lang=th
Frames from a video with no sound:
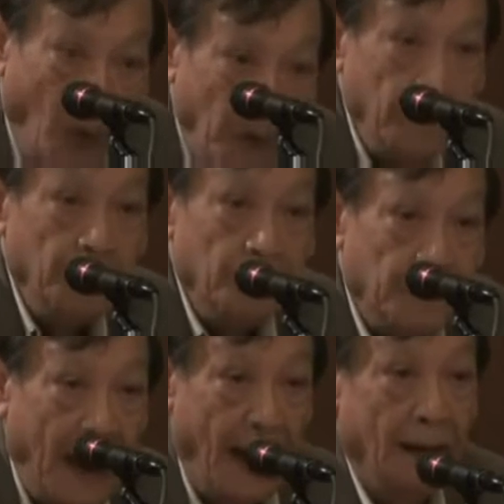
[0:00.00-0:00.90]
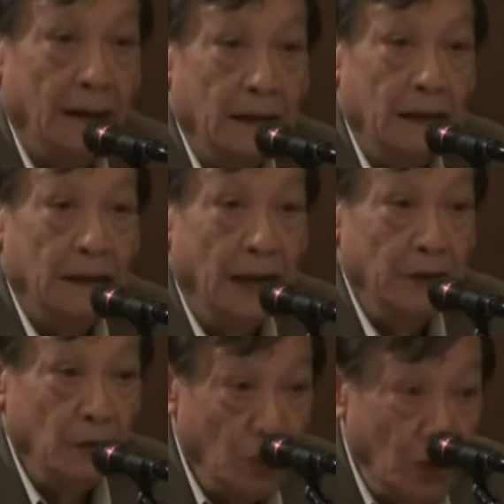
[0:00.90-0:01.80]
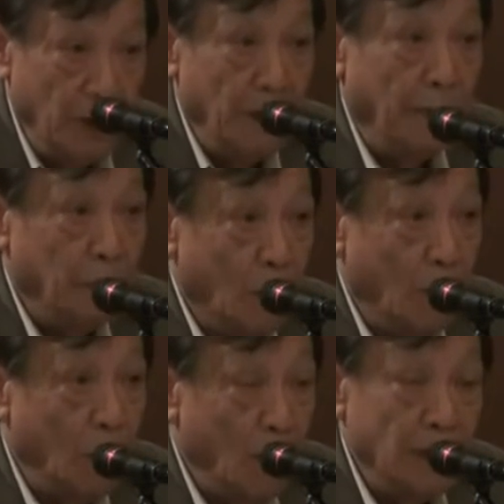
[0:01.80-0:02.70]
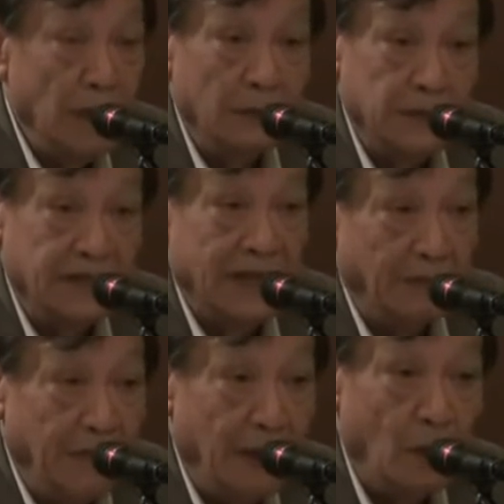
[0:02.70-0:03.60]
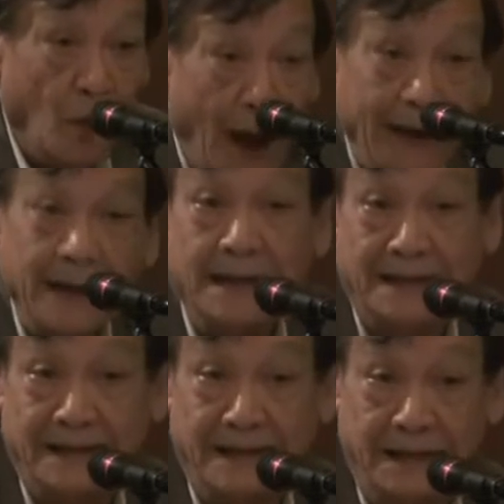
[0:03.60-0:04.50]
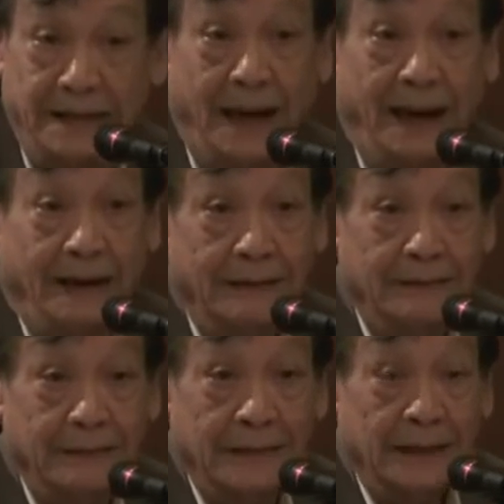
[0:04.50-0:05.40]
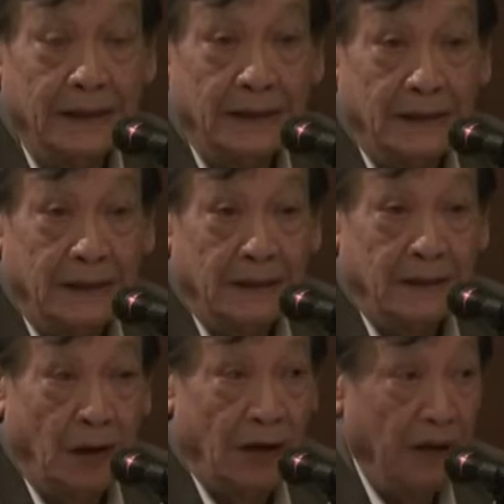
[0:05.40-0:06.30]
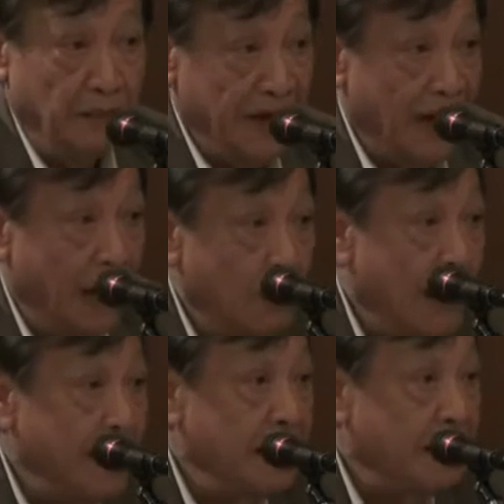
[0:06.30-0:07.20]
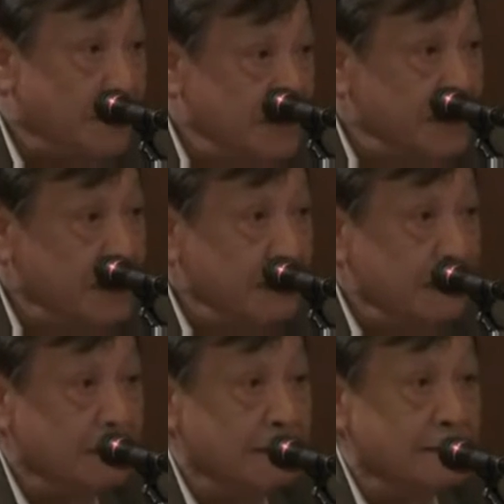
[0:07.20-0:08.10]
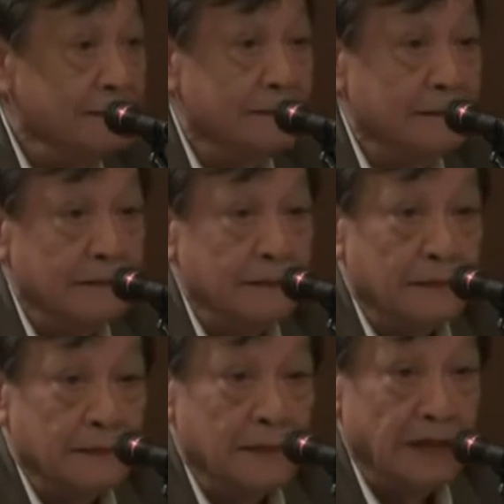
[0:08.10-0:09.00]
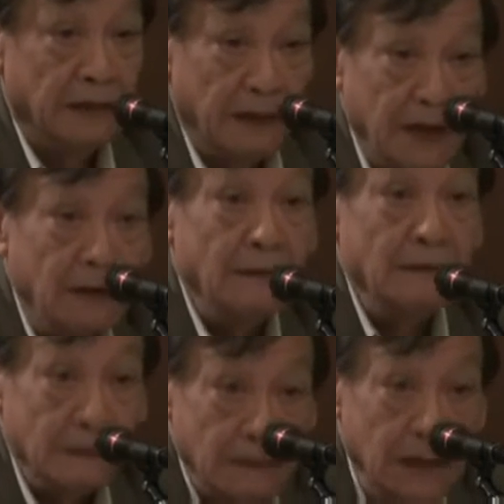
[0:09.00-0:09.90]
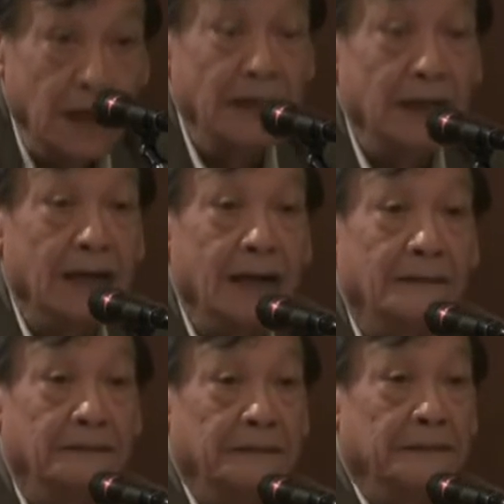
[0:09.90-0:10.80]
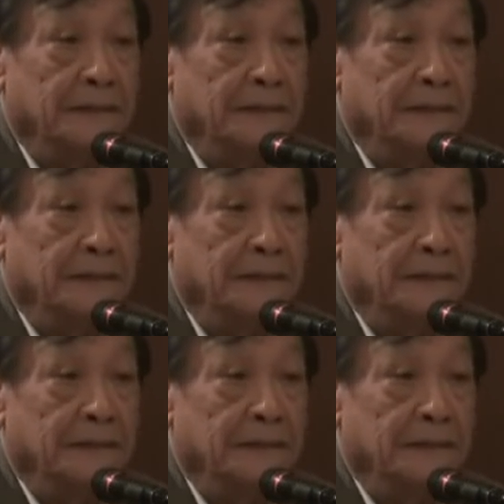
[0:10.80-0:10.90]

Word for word: พบปะหรือได้อยู่ในแวดวงของคนที่เราจะสามารถไหว้ได้อย่างสนิทใจเพราะท่านเป็นคารวะที่นับถือศีลในสมัยนั้นถือกันอย่างนั้นครับ